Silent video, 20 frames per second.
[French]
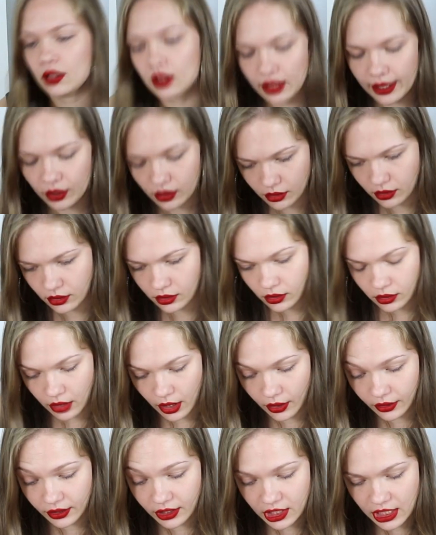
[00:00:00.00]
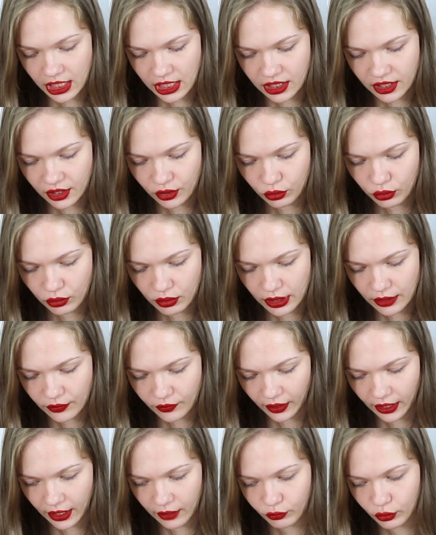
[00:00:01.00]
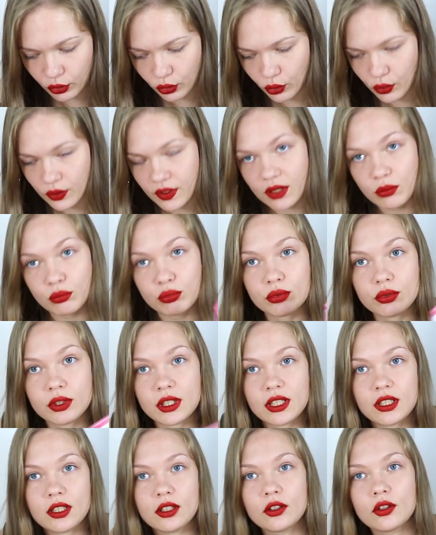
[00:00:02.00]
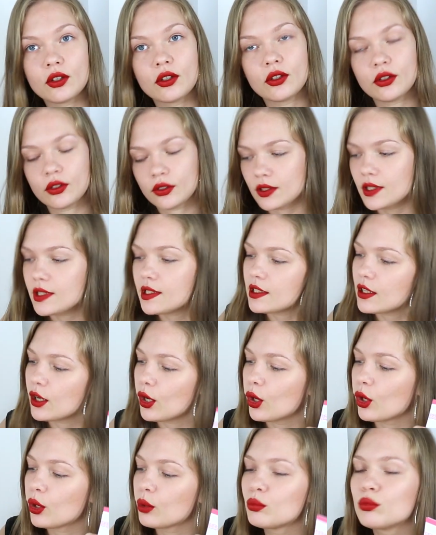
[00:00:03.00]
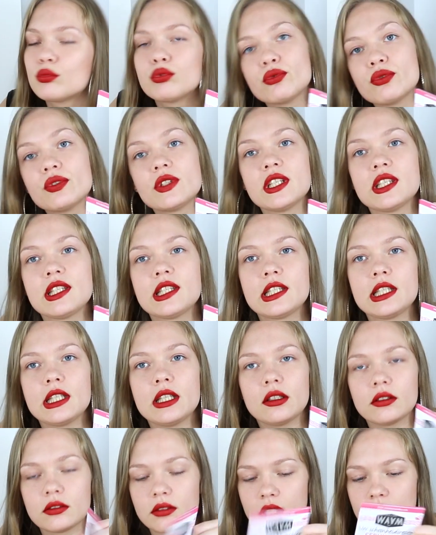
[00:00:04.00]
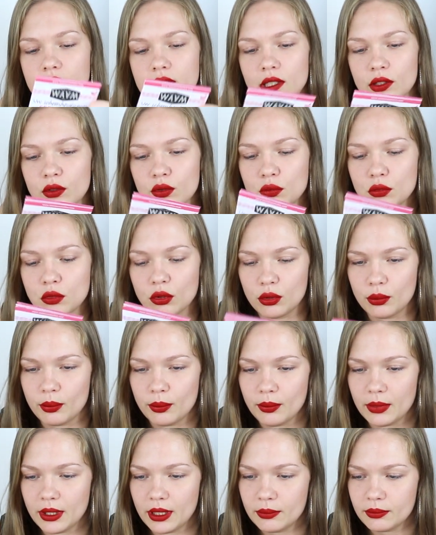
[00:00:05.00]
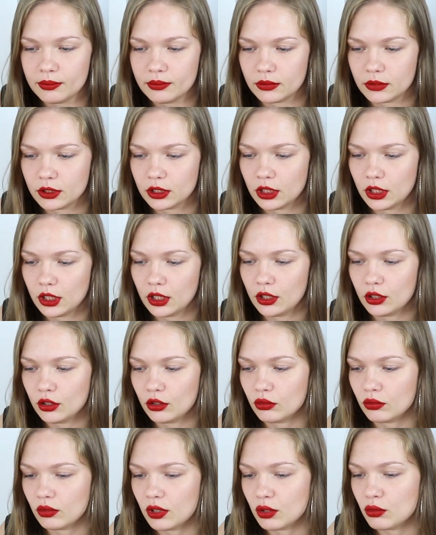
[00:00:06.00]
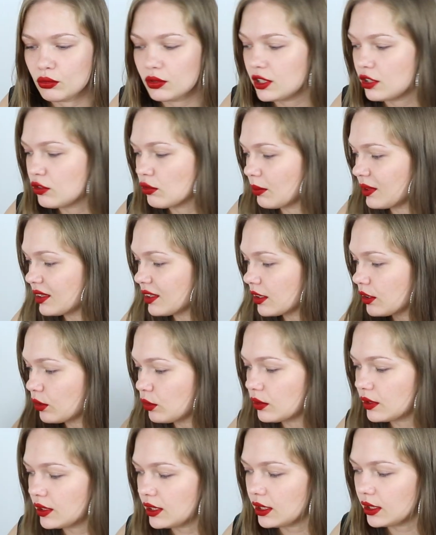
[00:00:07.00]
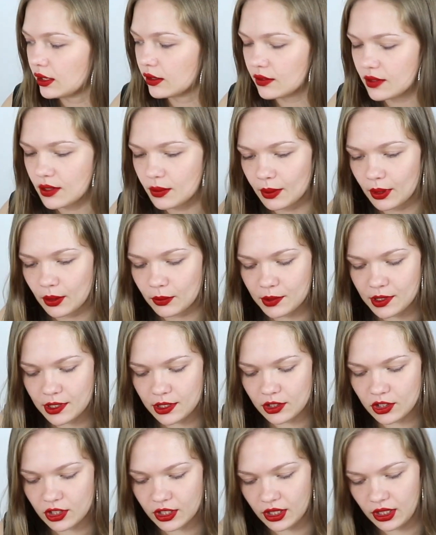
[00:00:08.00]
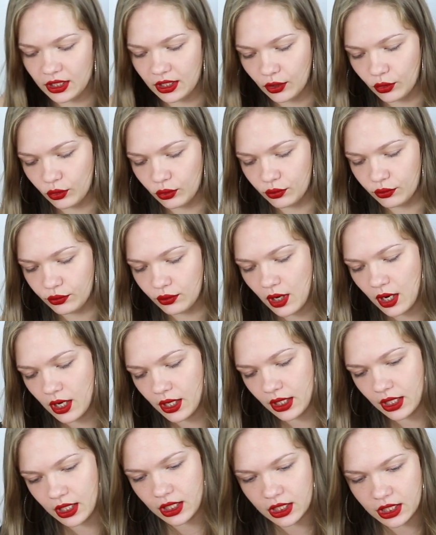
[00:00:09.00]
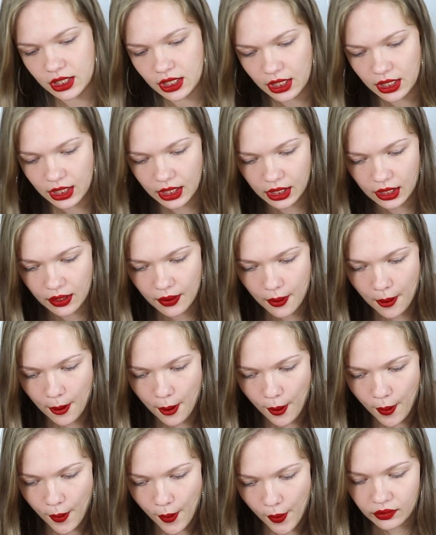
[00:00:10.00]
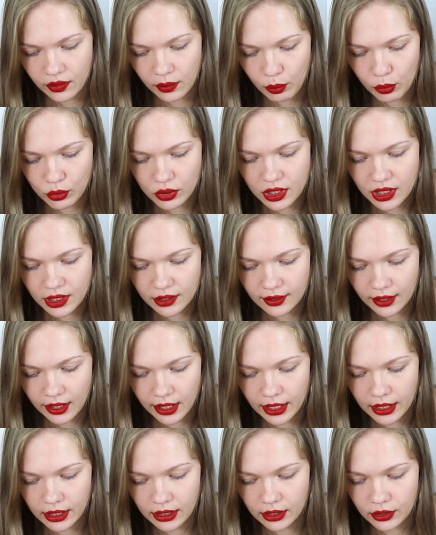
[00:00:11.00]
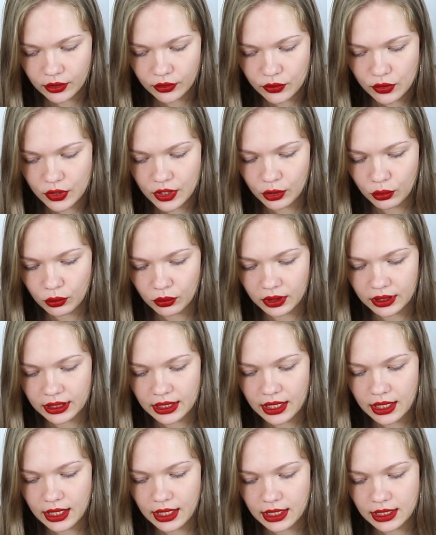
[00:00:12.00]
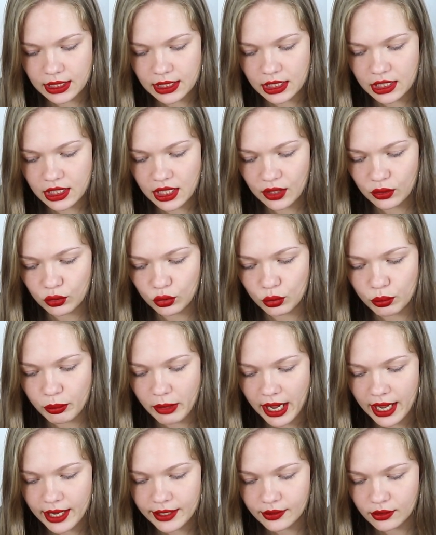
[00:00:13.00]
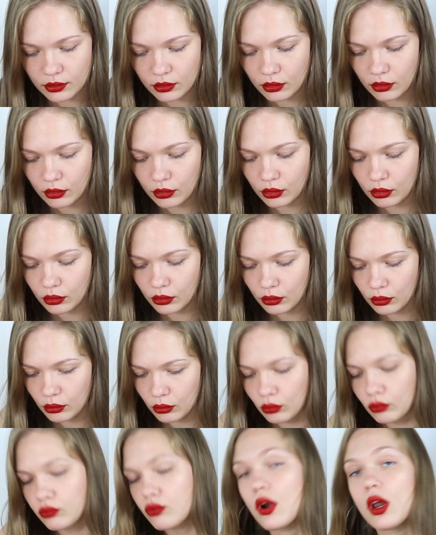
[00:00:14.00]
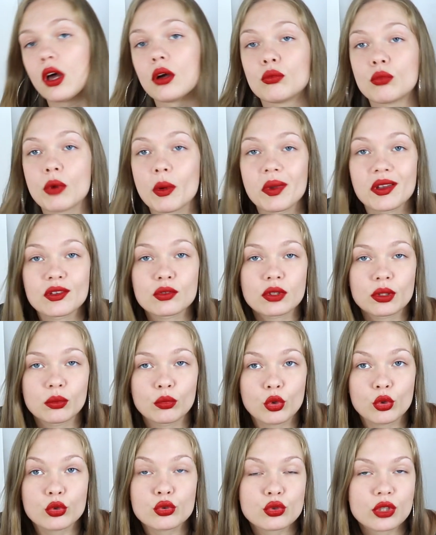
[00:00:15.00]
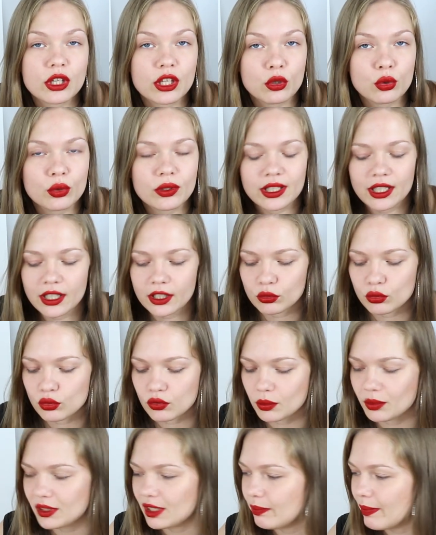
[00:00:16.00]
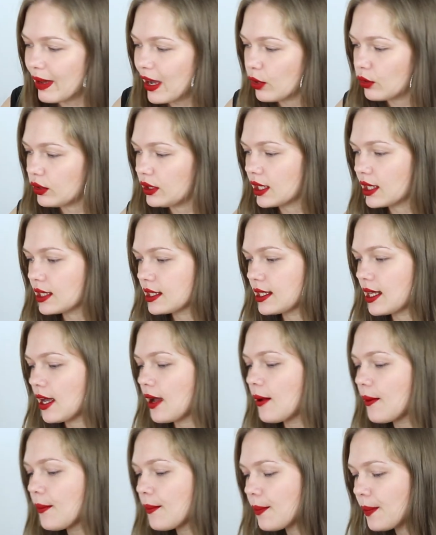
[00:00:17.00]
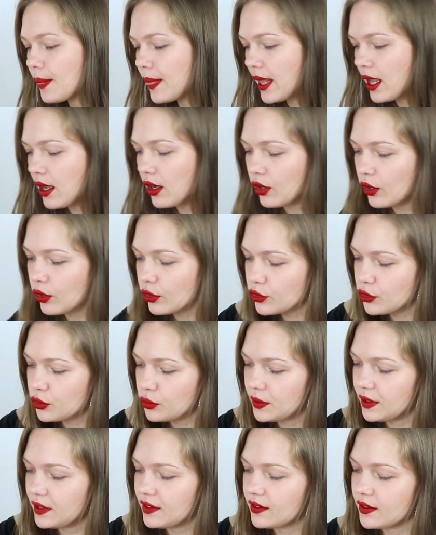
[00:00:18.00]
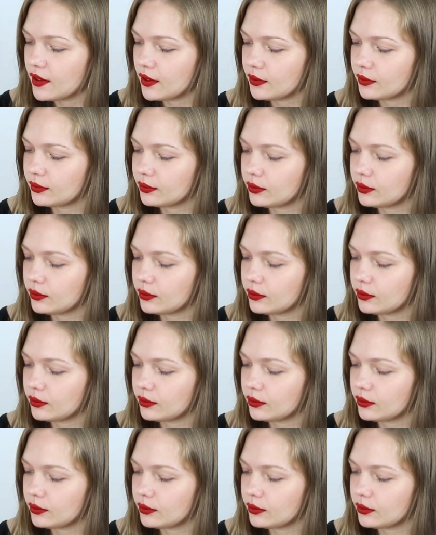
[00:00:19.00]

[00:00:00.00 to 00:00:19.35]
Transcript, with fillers: Alors, Alors. déjà j'ai deux livrets, votre recette beauté euh, sérum pousse des cils, exactement le même. Donc écoutez j'en mettrai un de côté, hein. c'est pas comme si j'allais le dire deux fois. Et j'ai des petites règles de sécurité et d'hygiène de base. Euh, voilà, moi personnellement je les connais, donc je vais peut-être pas relire ça. Ensuite,